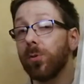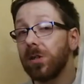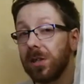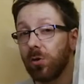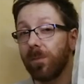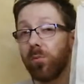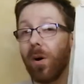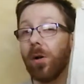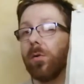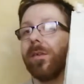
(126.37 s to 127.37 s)
de protéines de
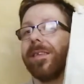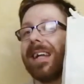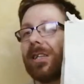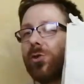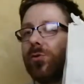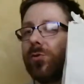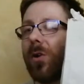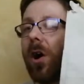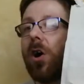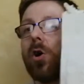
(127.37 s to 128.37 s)
poids
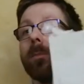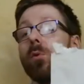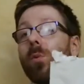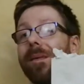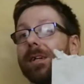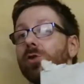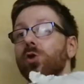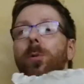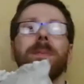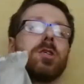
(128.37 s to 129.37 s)
nature. Pourquoi
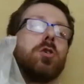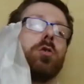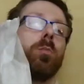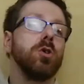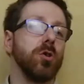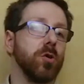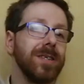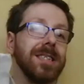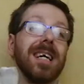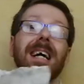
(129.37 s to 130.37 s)
nature Parce que moi je suis en
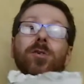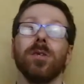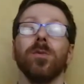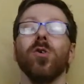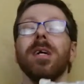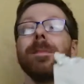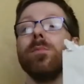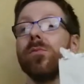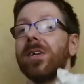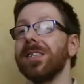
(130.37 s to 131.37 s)
sèche actuellement et
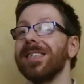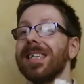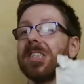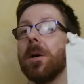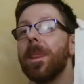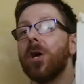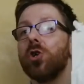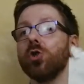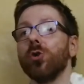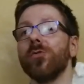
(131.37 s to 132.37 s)
pour faire une sèche,
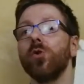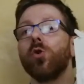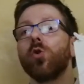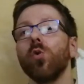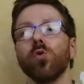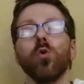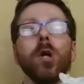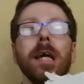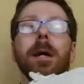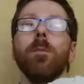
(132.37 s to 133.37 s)
je veux
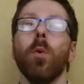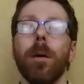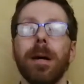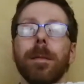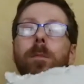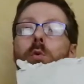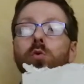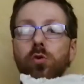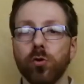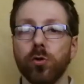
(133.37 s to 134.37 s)
contrôler moi-même mon
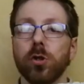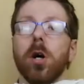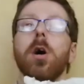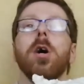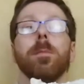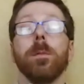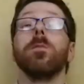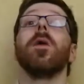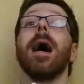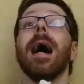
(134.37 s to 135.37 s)
taux de sucre pour
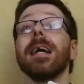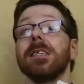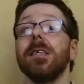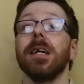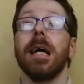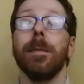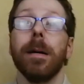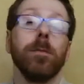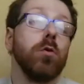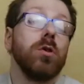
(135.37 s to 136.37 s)
pouvoir accélérer
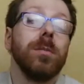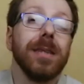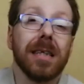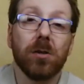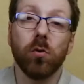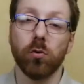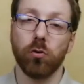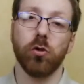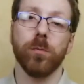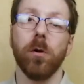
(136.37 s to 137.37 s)
ben, mon optimisation
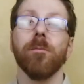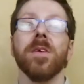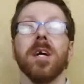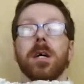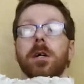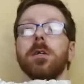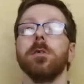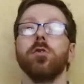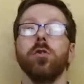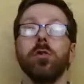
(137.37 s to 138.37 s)
justement euh, de